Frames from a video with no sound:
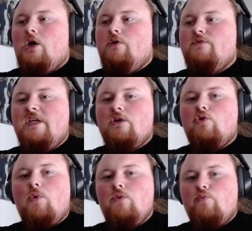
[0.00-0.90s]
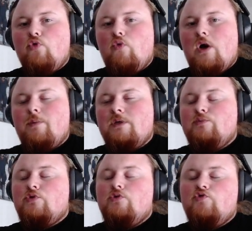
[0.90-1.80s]
Euh, vous allez comprendre pourquoi après,
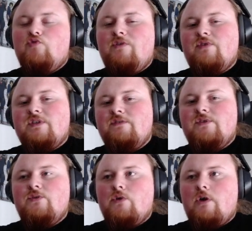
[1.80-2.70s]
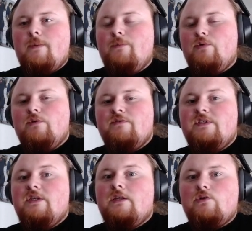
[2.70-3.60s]
puisque je voulais faire cette vidéo quand même,
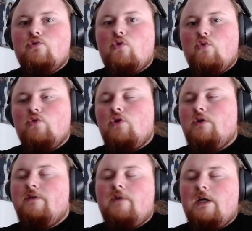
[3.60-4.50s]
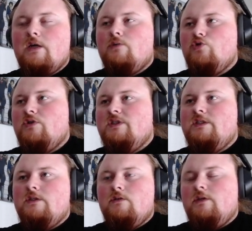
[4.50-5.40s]
éviter d'attendre trop longtemps. Et voilà, comme je l'ai
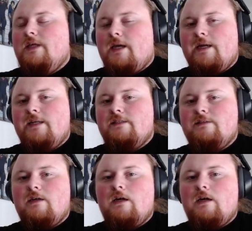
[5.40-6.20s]
dit, l'IRL, etc.